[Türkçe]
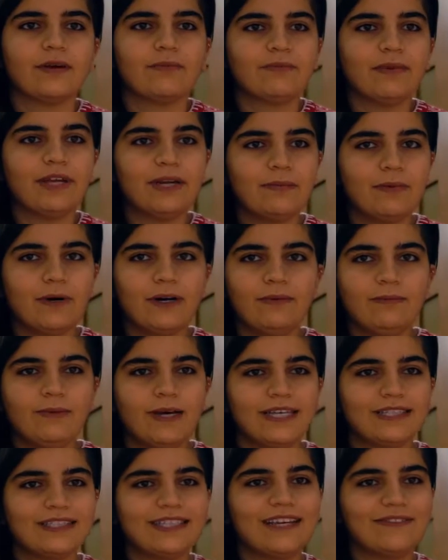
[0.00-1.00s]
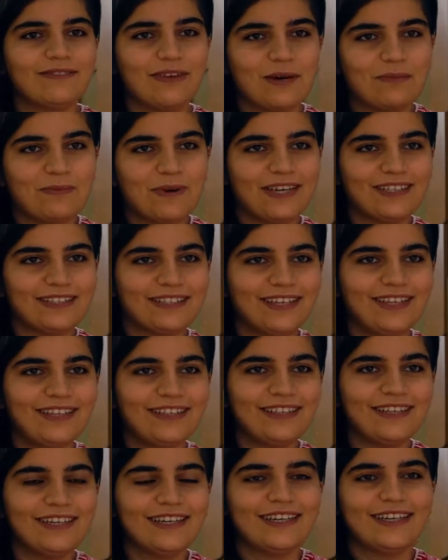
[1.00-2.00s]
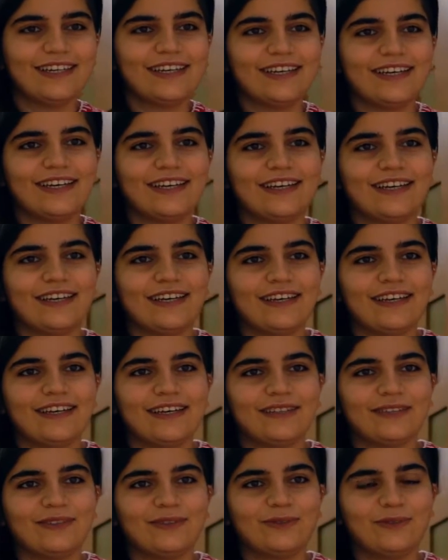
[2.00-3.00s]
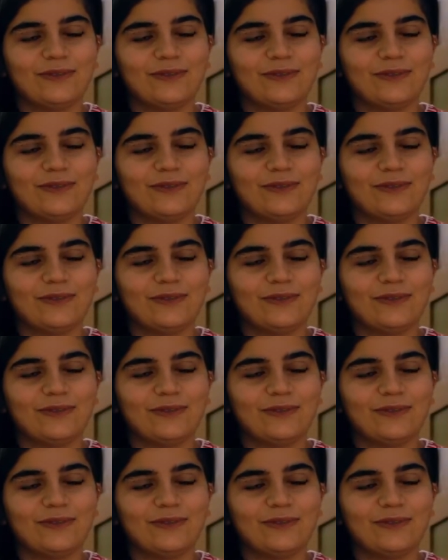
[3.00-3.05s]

Merhaba, ben Sevda Baysan. Ee,